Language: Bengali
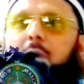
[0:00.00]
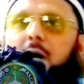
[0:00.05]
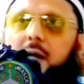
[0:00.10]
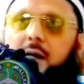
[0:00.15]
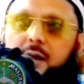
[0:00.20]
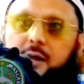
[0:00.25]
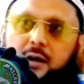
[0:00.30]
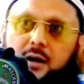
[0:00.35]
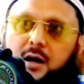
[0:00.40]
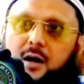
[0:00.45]
আলামা
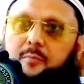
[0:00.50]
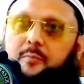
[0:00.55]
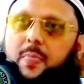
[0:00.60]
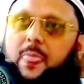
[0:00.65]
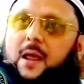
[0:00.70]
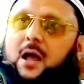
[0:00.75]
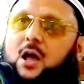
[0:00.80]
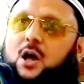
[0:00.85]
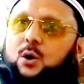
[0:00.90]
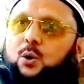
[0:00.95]
একরাম
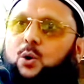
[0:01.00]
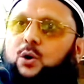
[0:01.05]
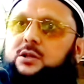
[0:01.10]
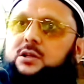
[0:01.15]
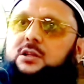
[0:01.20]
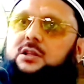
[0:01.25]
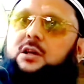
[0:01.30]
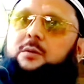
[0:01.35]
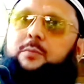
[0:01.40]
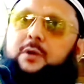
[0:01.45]

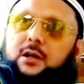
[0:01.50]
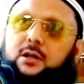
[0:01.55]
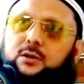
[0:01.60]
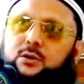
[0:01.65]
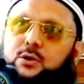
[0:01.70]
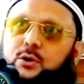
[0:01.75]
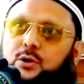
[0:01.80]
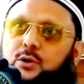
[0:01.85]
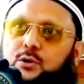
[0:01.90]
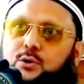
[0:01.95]

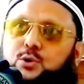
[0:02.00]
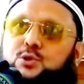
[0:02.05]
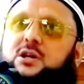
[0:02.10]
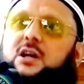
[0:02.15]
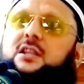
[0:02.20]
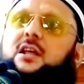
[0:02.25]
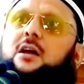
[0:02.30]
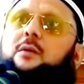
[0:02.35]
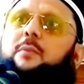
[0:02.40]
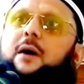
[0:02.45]
অতিথিবৃন্দ
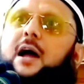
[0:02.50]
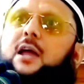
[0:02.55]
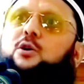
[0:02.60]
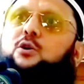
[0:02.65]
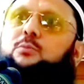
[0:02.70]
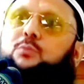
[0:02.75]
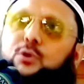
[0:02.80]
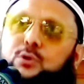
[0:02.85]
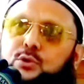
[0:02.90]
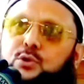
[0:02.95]
রোজাদার ভাই
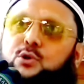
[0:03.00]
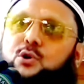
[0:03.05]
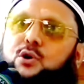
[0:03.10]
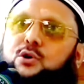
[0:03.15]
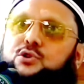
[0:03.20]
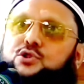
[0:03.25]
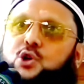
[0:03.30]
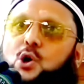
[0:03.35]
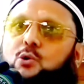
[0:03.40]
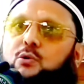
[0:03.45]
ও
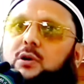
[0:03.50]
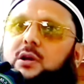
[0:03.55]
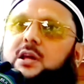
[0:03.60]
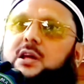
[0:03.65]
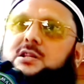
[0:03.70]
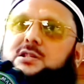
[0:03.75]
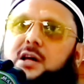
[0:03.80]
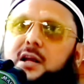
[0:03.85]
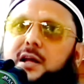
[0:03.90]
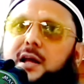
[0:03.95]
বন্ধুগণ
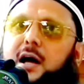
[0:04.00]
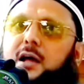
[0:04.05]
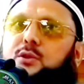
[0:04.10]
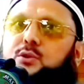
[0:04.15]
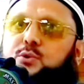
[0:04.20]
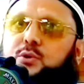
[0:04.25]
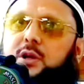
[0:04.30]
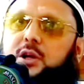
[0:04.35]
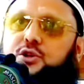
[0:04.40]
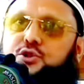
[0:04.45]
সকলকে জানায়
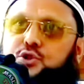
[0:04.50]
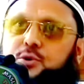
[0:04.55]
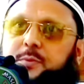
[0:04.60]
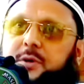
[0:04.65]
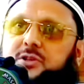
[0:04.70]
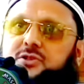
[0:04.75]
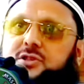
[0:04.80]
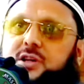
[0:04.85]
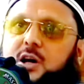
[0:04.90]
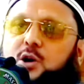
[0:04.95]
আন্তরিক
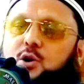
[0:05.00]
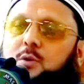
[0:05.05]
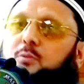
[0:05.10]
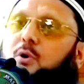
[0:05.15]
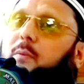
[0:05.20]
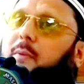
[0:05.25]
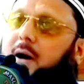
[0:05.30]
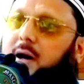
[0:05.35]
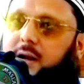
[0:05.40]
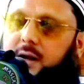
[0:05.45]
শুভেচ্ছা ও
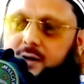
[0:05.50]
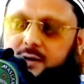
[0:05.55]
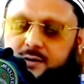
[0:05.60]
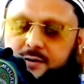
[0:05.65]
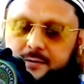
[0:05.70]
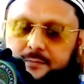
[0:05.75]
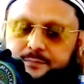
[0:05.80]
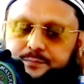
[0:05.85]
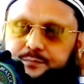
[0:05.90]
মোবারক